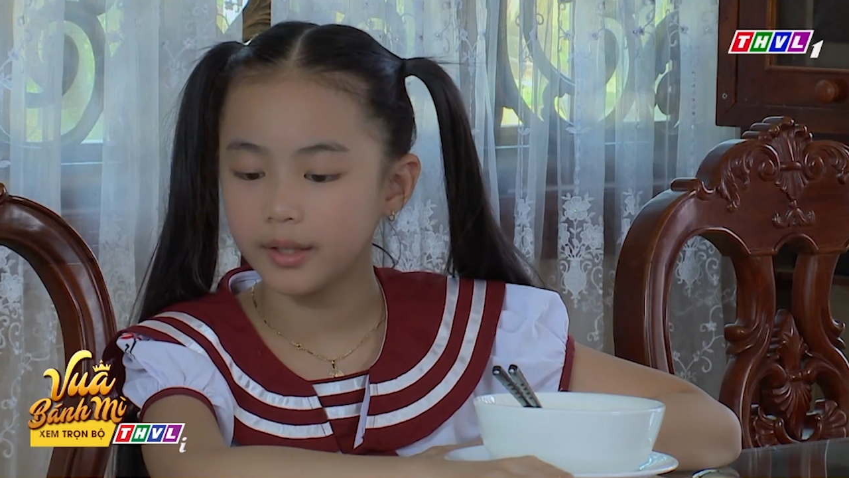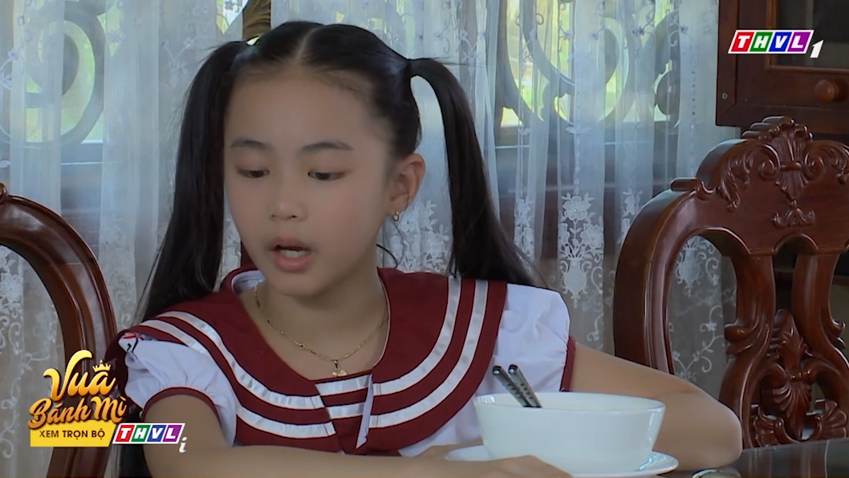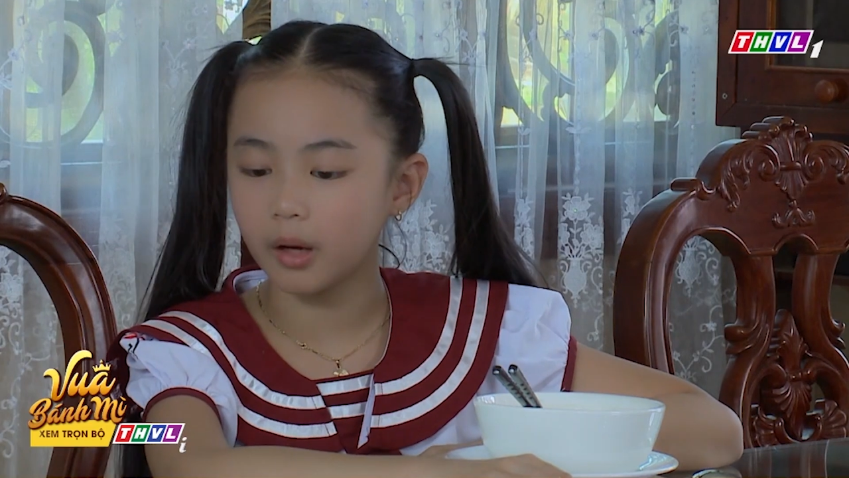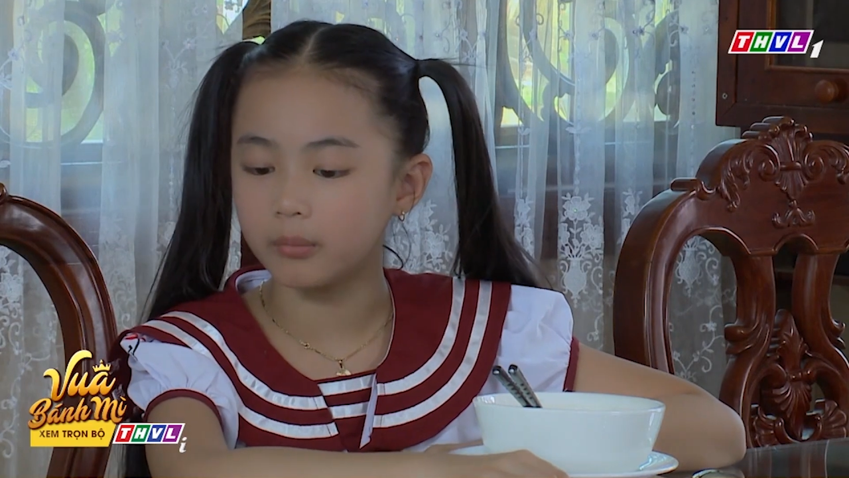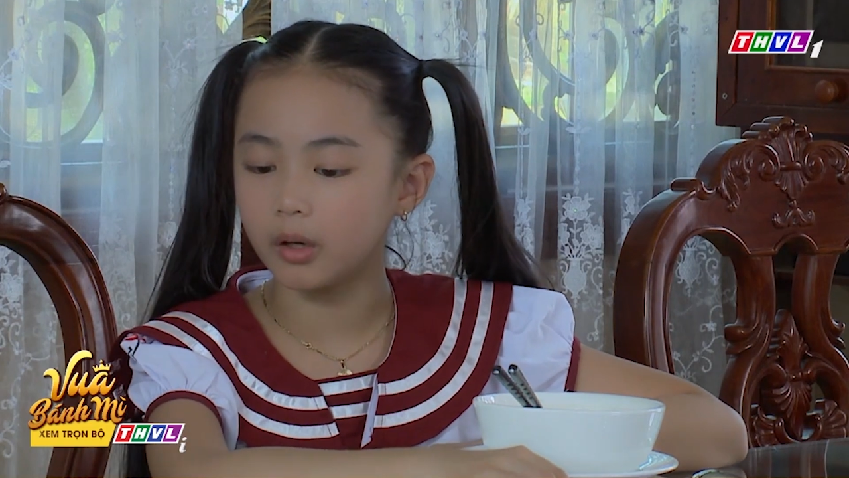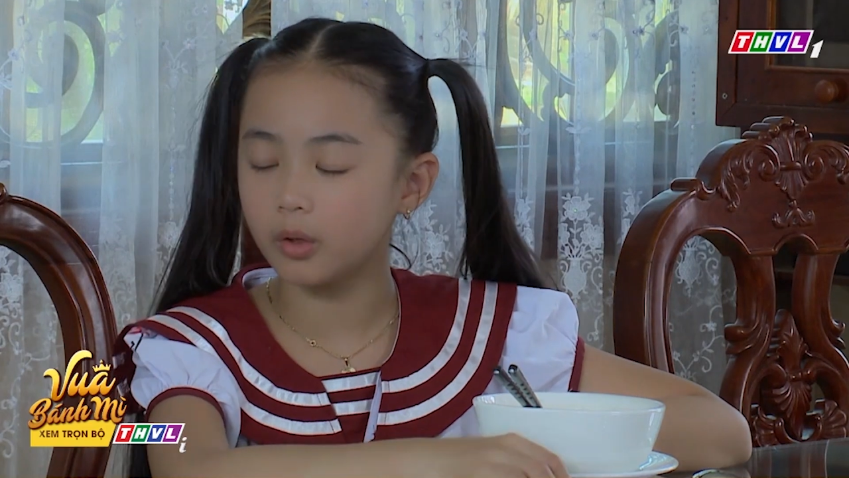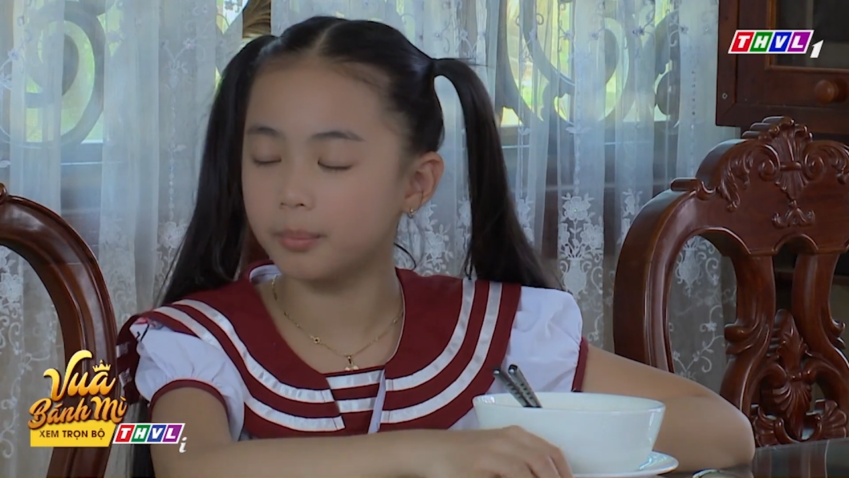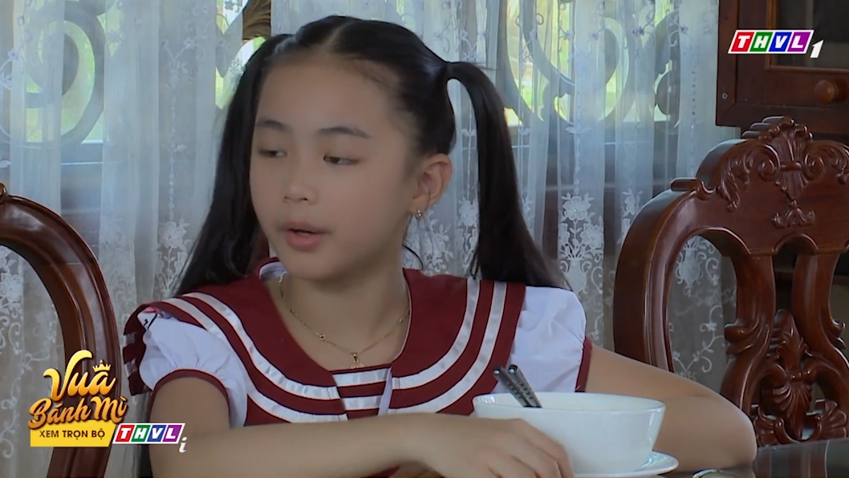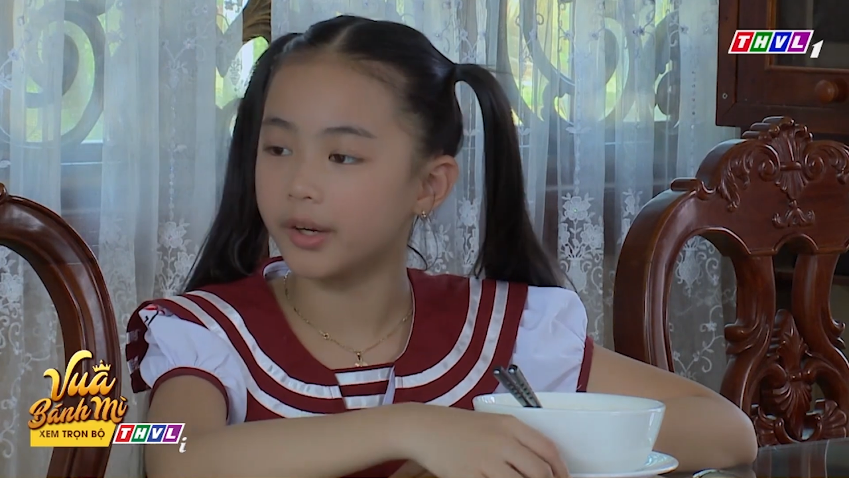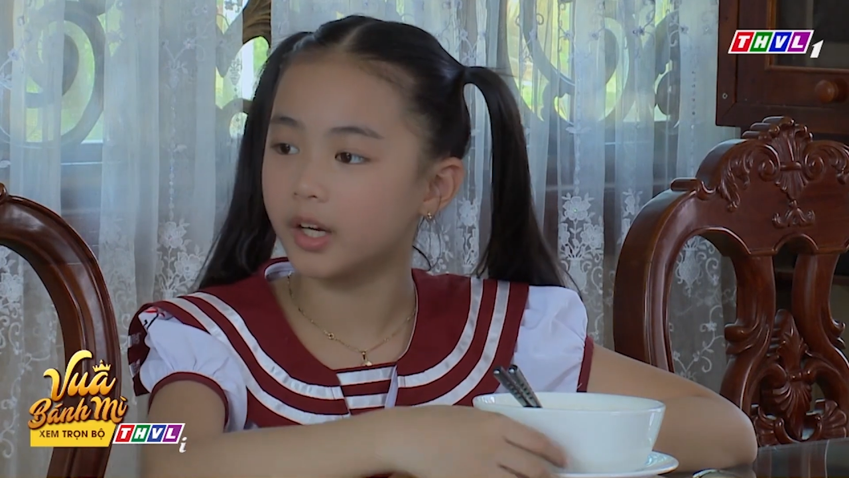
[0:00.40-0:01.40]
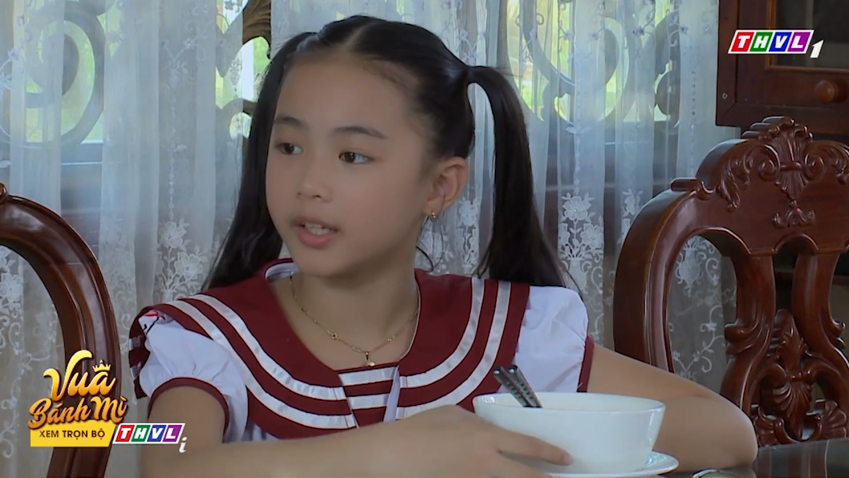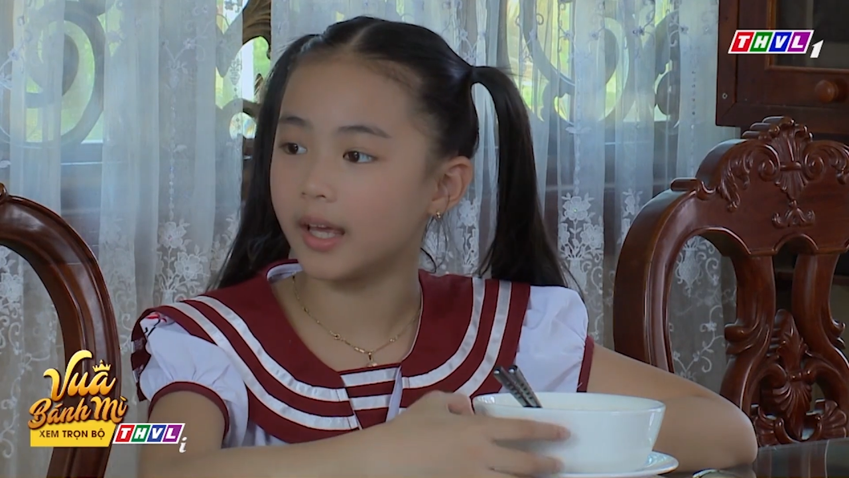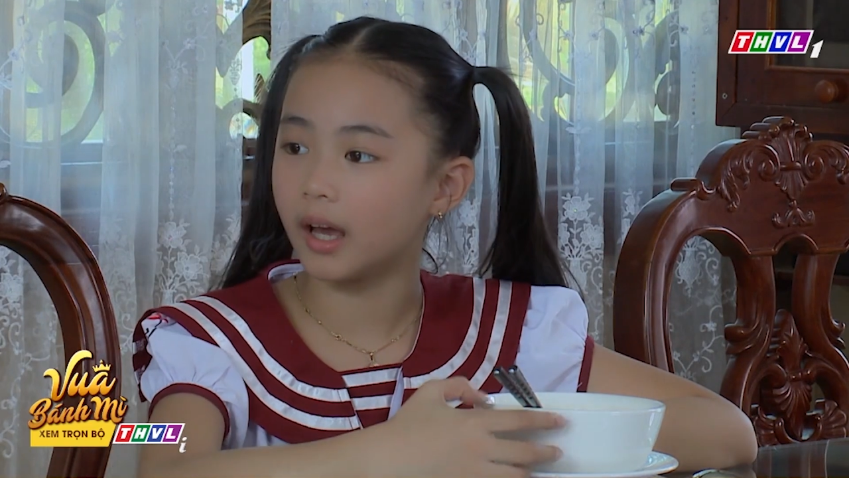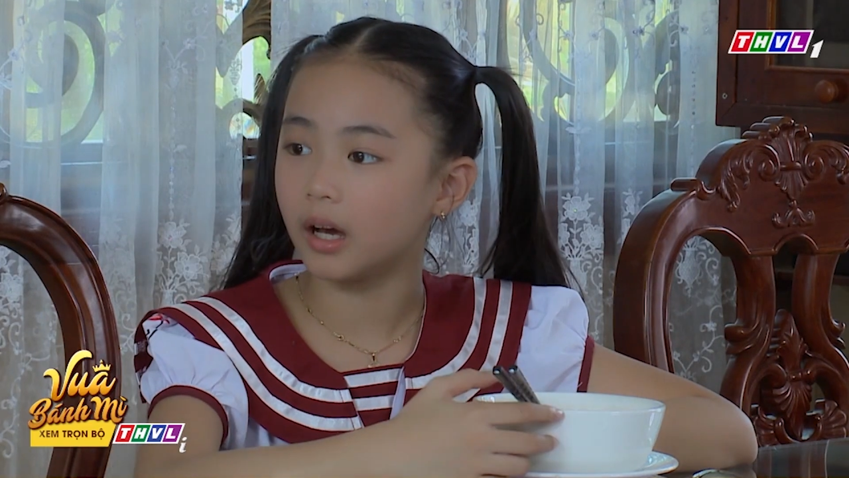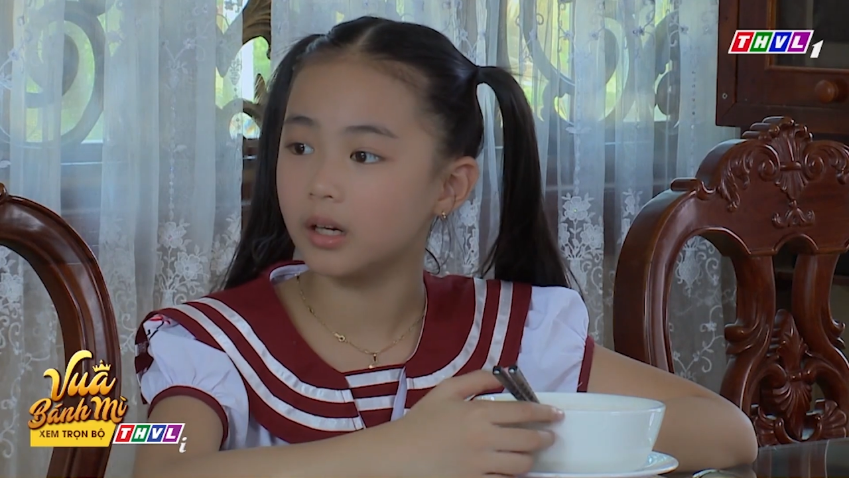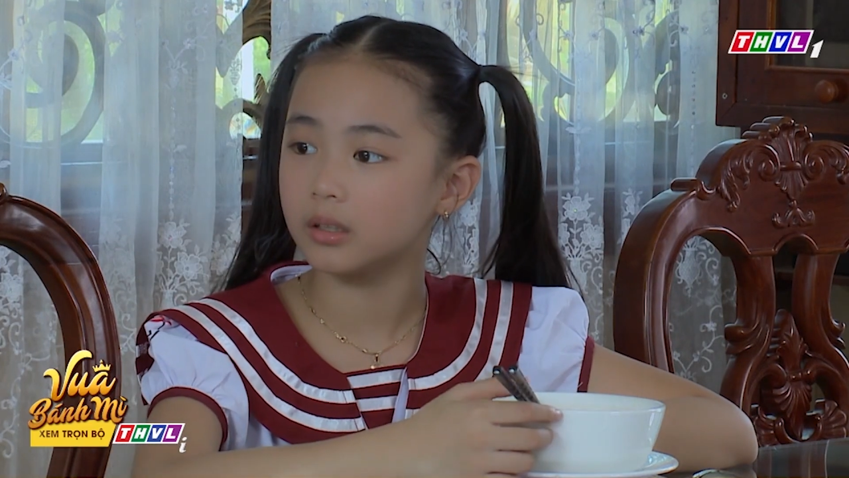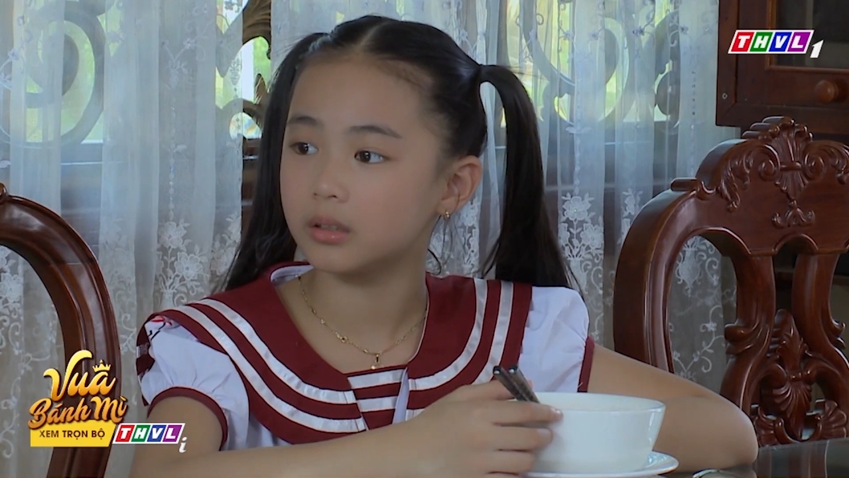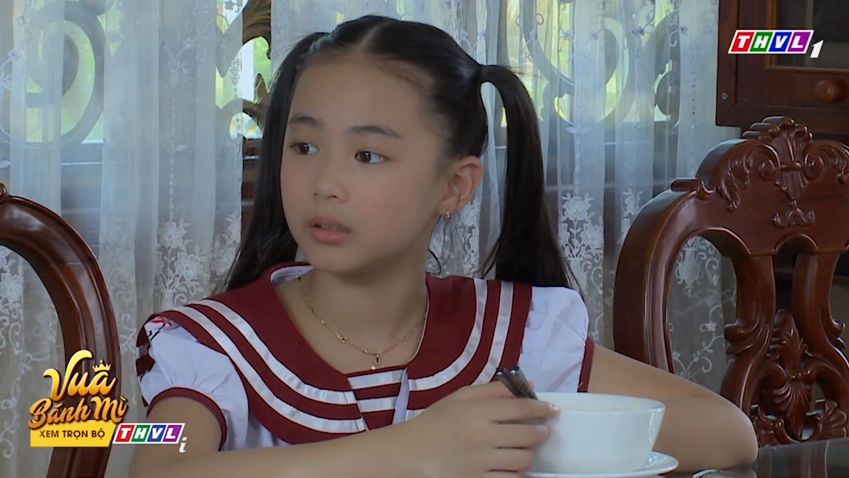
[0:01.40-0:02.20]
Chị học mọi lúc mọi nơi vậy hả?